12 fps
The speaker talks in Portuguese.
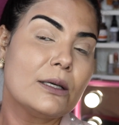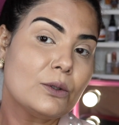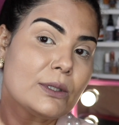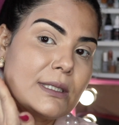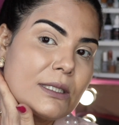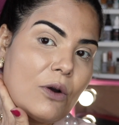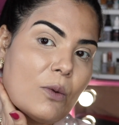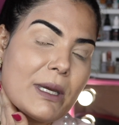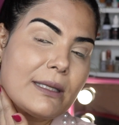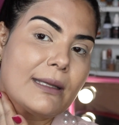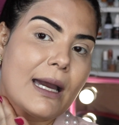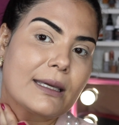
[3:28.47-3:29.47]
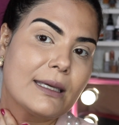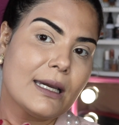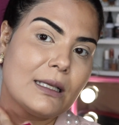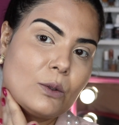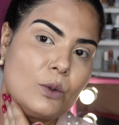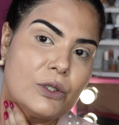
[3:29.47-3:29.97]
Tanto que se eu aumentar aqui
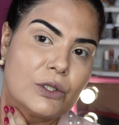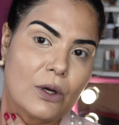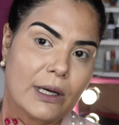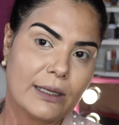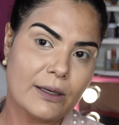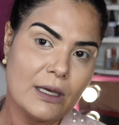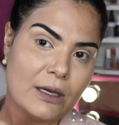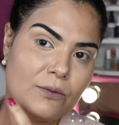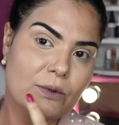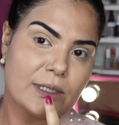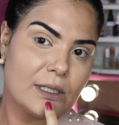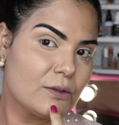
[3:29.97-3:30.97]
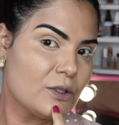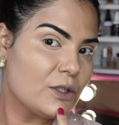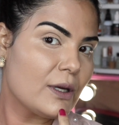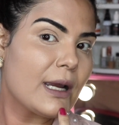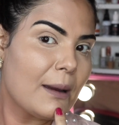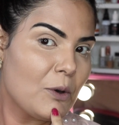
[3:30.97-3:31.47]
a luz, olha, vocês vão
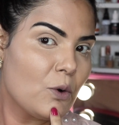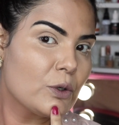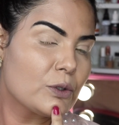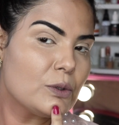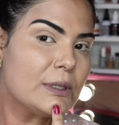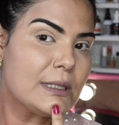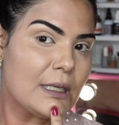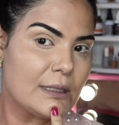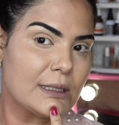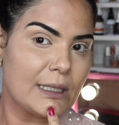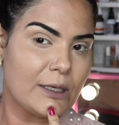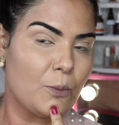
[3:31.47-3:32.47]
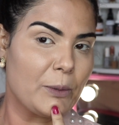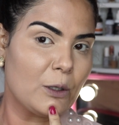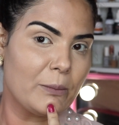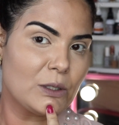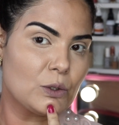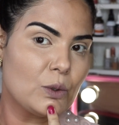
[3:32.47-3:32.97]
enxergar meu rosto cinza. Eu,
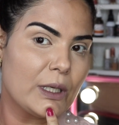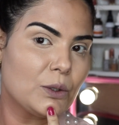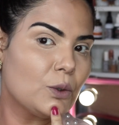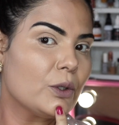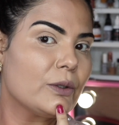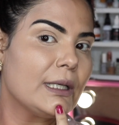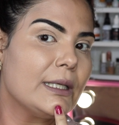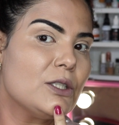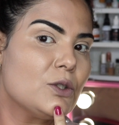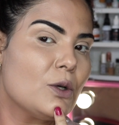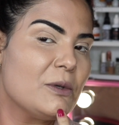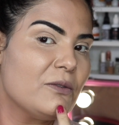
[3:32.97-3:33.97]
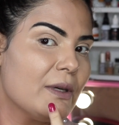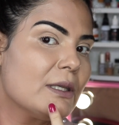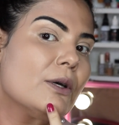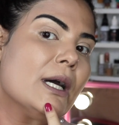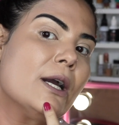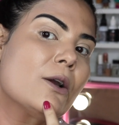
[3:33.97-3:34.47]
pelo menos no retorno ali, estou me
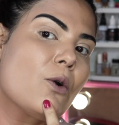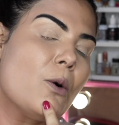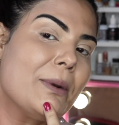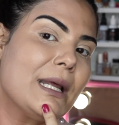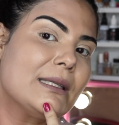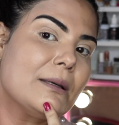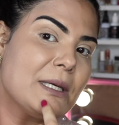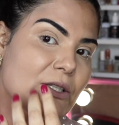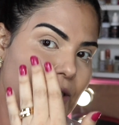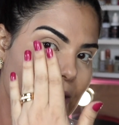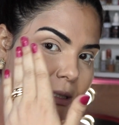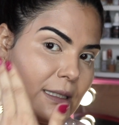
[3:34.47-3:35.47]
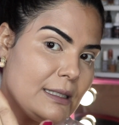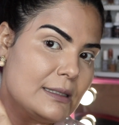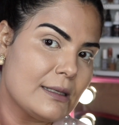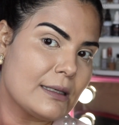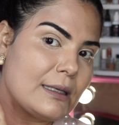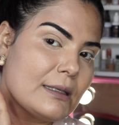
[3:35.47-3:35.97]
vendo completamente
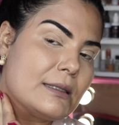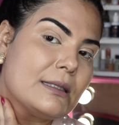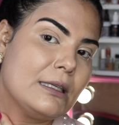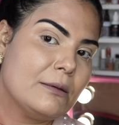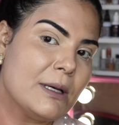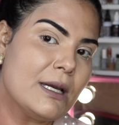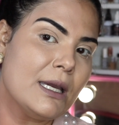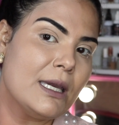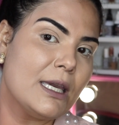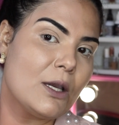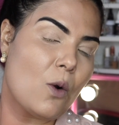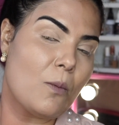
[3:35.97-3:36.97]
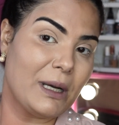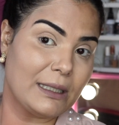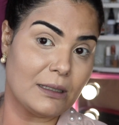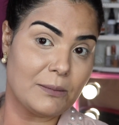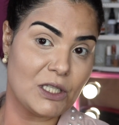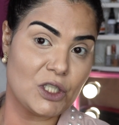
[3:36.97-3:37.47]
cinza aqui em cima e
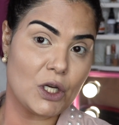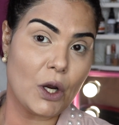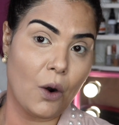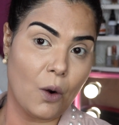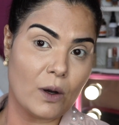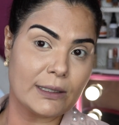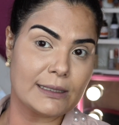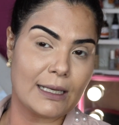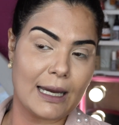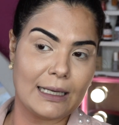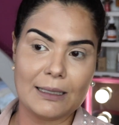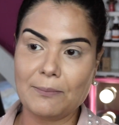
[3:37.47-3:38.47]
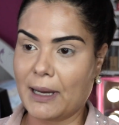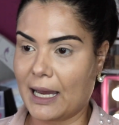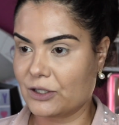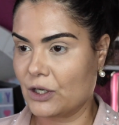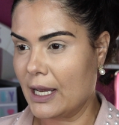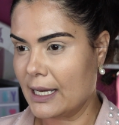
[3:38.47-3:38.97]
completamente rosa ali
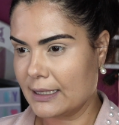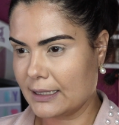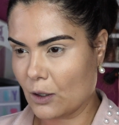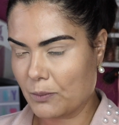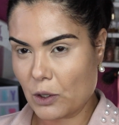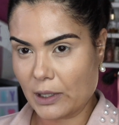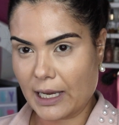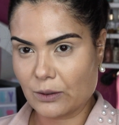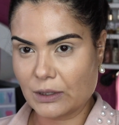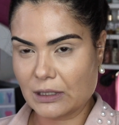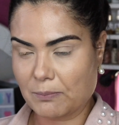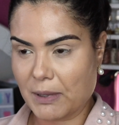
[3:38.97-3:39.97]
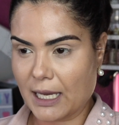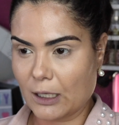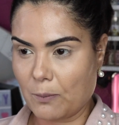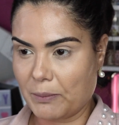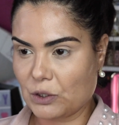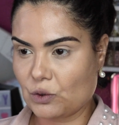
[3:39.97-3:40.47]
embaixo. Se eu me olhar no
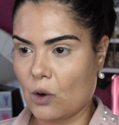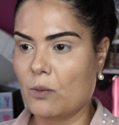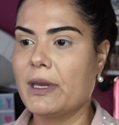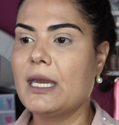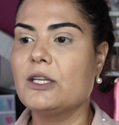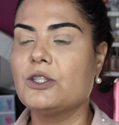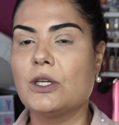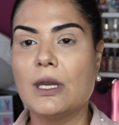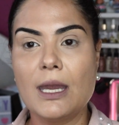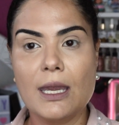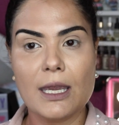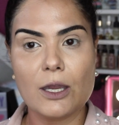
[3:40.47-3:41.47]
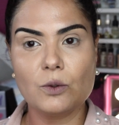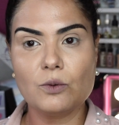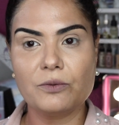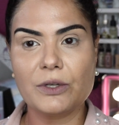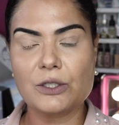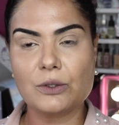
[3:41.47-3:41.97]
espelho pessoalmente, eu
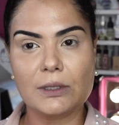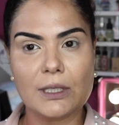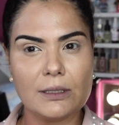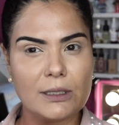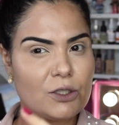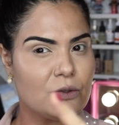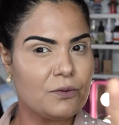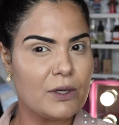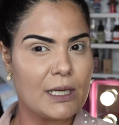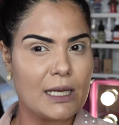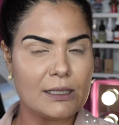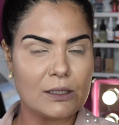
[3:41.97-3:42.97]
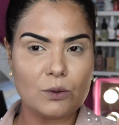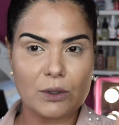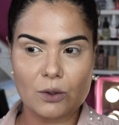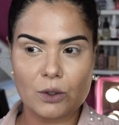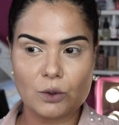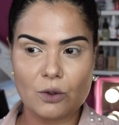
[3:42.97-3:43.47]
não vejo tanta diferença do
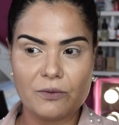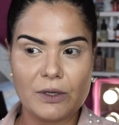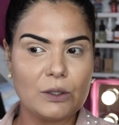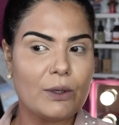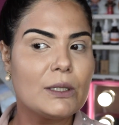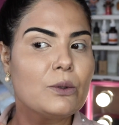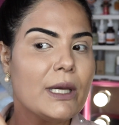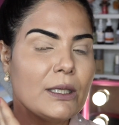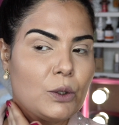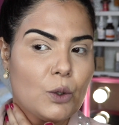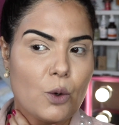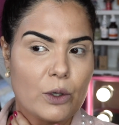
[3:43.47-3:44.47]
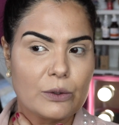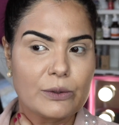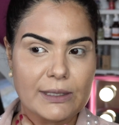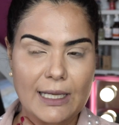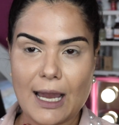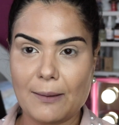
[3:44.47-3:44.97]
que o que eu tô vendo aí no retorno,
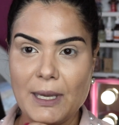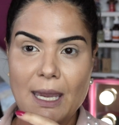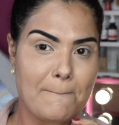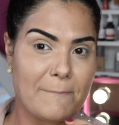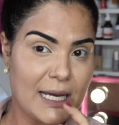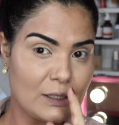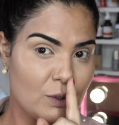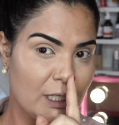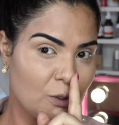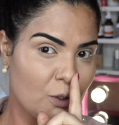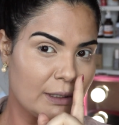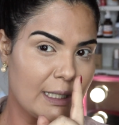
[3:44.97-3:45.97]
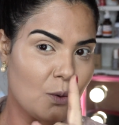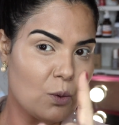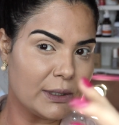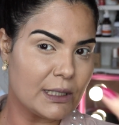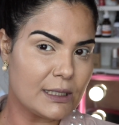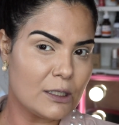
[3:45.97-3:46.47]
sabe? Mas no retorno tá
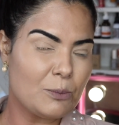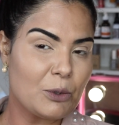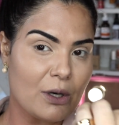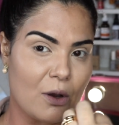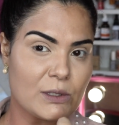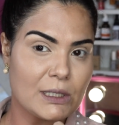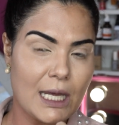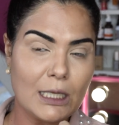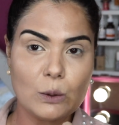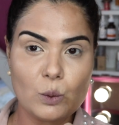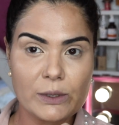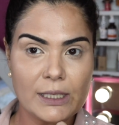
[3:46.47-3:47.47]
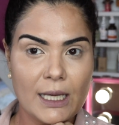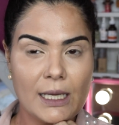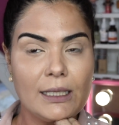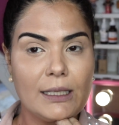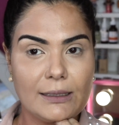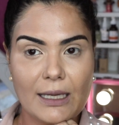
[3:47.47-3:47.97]
acontecendo por causa da luz
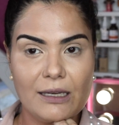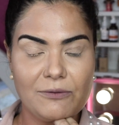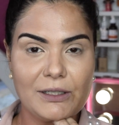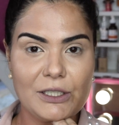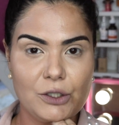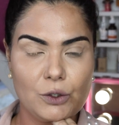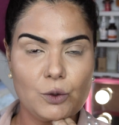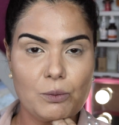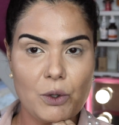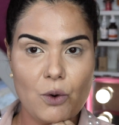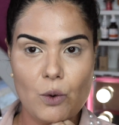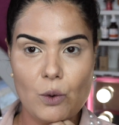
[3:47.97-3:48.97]
que tá refletindo no meu